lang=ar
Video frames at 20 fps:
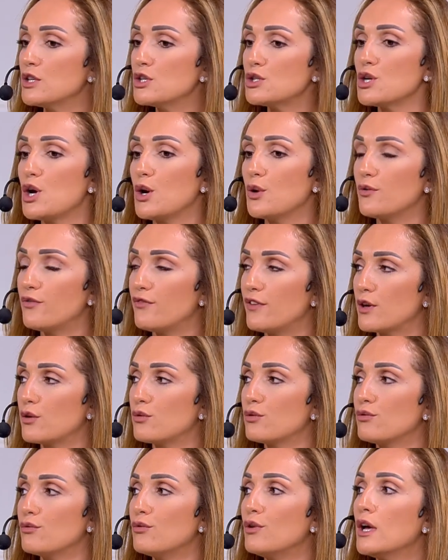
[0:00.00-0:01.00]
يرجعوا
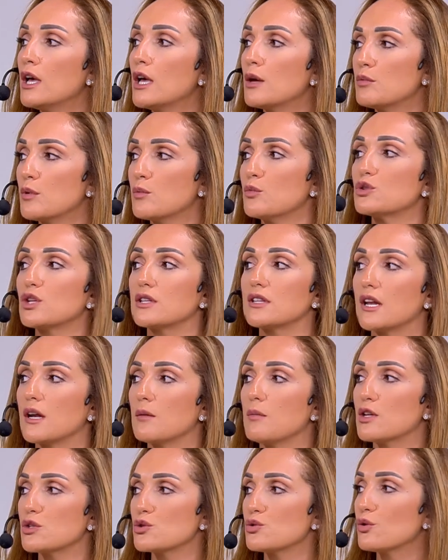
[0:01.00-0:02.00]
يفكروا
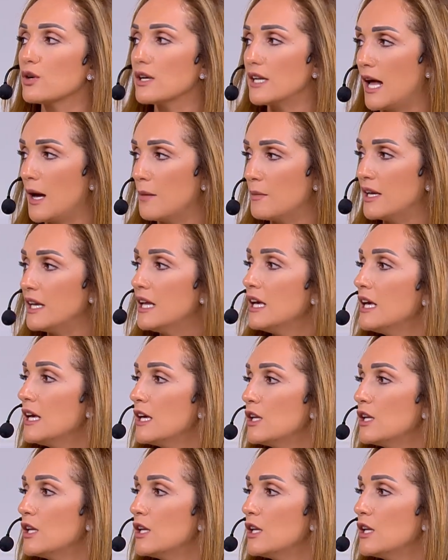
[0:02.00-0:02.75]
بمتطلبات سوق العمل